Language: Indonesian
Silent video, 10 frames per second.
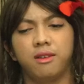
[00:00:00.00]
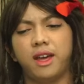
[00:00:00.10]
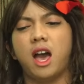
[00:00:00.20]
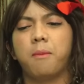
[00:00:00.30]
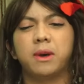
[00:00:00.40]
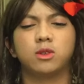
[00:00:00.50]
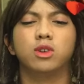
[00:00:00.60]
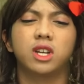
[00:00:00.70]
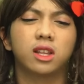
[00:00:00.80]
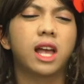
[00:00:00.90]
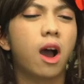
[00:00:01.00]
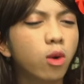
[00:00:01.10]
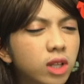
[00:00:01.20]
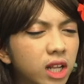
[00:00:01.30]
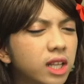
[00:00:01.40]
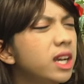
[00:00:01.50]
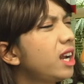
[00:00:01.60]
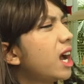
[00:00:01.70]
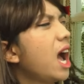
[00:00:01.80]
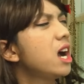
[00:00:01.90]
Nah, pas gue cari tahu ternyata dia
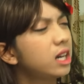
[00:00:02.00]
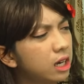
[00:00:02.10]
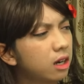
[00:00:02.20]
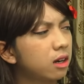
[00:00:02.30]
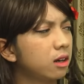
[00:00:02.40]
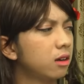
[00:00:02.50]
kena kanker.